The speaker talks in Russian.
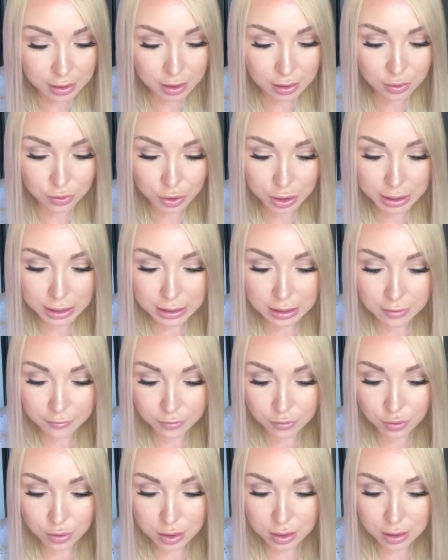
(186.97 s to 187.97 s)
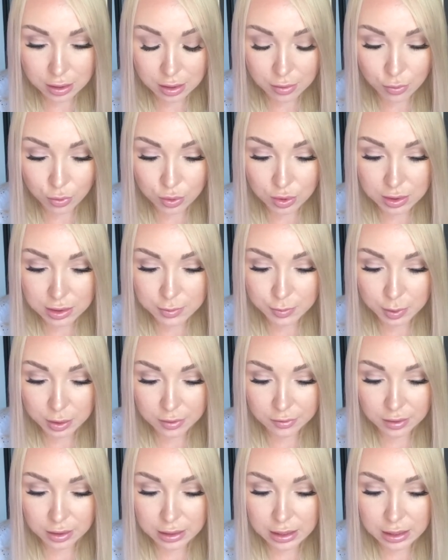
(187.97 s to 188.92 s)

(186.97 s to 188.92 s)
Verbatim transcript: которое я давала давно никому не испытывала,